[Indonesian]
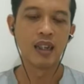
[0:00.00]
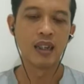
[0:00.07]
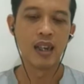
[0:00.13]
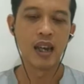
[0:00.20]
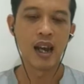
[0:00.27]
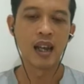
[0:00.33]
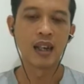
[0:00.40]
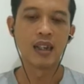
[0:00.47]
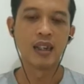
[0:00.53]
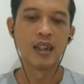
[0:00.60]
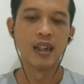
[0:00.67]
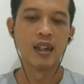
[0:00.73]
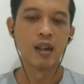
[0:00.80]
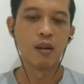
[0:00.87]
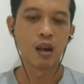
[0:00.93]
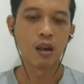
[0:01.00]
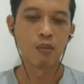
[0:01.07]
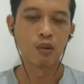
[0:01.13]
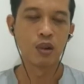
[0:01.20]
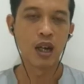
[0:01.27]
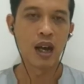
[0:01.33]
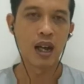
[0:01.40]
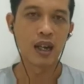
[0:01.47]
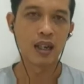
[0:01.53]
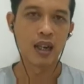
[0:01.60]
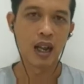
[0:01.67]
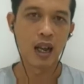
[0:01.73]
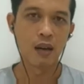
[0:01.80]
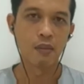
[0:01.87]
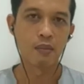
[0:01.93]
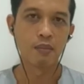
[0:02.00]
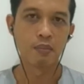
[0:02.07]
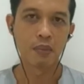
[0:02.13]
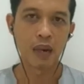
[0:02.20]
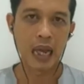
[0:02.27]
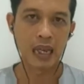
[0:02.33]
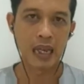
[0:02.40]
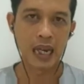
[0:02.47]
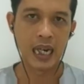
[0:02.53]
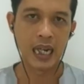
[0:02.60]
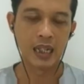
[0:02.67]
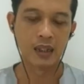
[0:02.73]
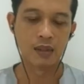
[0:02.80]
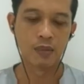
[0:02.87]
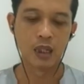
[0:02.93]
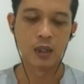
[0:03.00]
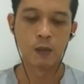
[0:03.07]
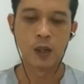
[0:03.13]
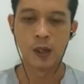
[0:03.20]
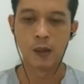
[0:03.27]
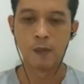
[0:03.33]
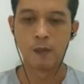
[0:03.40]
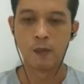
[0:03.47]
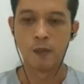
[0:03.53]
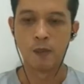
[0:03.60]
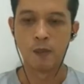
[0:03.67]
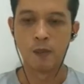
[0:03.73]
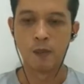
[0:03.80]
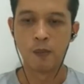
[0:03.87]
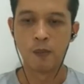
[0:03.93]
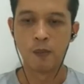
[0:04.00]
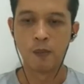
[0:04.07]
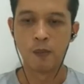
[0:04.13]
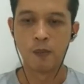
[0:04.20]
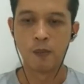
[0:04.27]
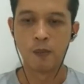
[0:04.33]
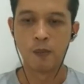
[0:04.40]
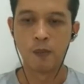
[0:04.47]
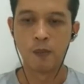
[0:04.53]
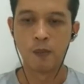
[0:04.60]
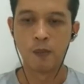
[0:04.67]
dan kemudahan dalam pelayanan teman-teman. Ya,